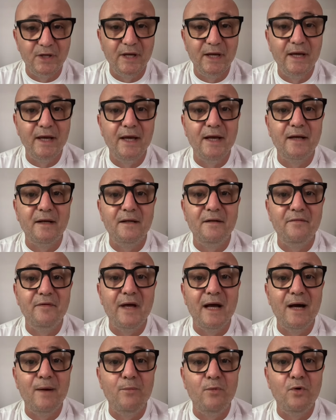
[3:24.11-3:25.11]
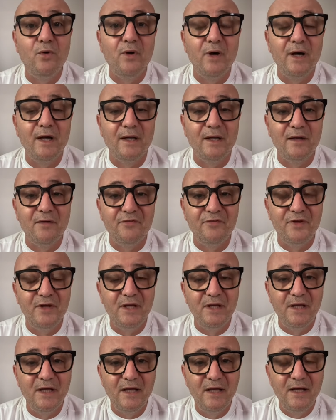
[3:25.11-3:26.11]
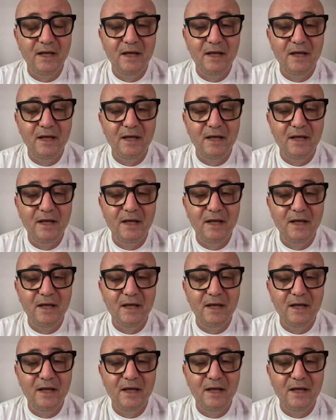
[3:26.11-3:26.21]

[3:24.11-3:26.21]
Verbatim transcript: e arriviamo alla fine